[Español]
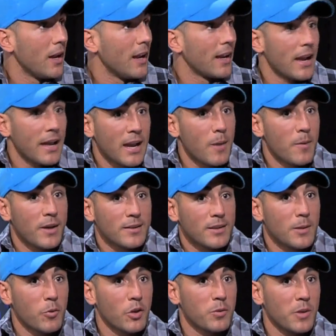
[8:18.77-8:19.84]
el que quiera ver ese
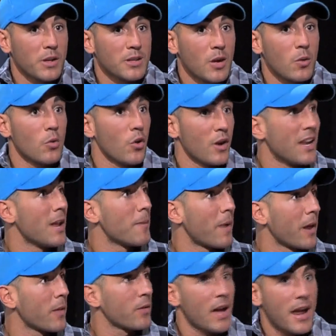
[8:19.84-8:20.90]
tipo de espectáculo y le
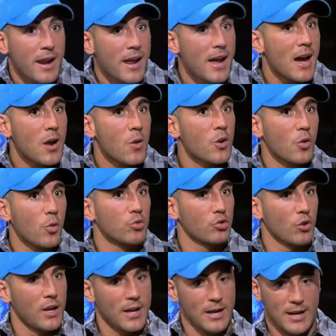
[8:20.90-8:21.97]
parezca real o
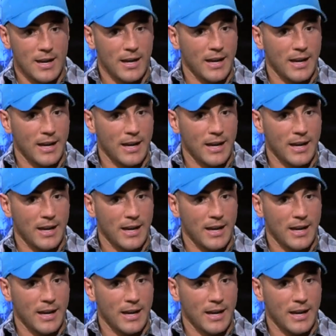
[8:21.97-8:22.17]
incluso le,